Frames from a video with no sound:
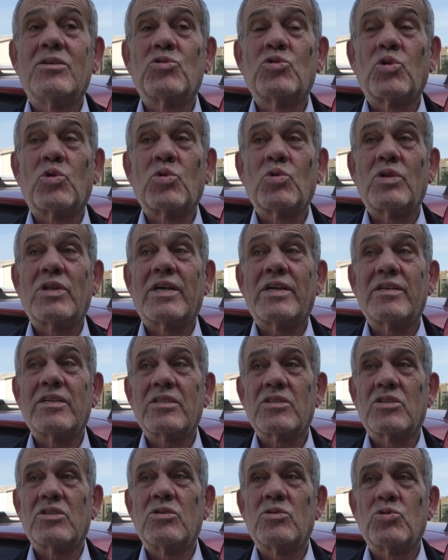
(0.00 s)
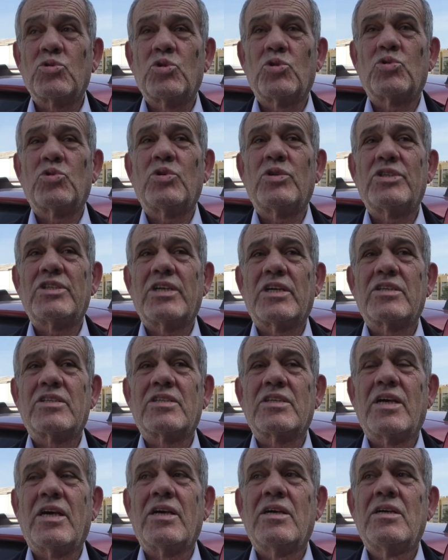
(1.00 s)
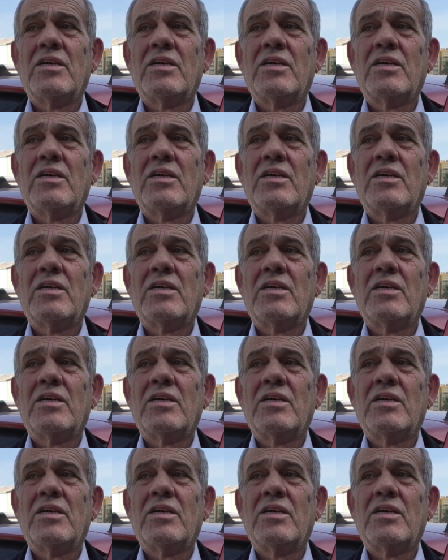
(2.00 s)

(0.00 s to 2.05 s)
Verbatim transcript: sorunlar nasıl çözülecekse